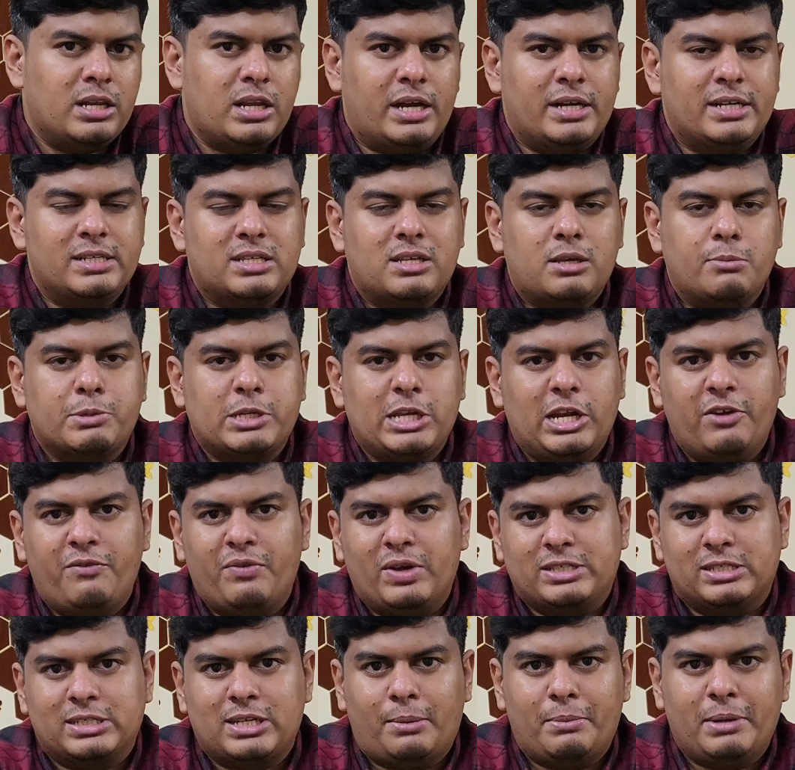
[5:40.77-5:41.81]
நான்
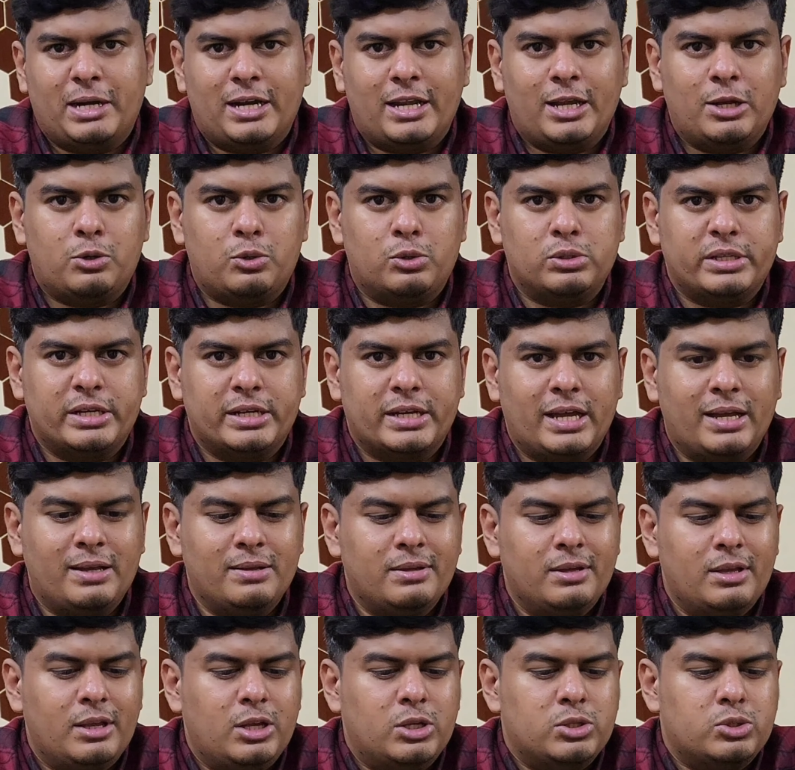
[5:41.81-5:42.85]
டிஸ்கிரிப்ஷன்லேயும் ஃபஸ்ட் கமெண்ட்லேயும் கொடுத்துருக்கேன்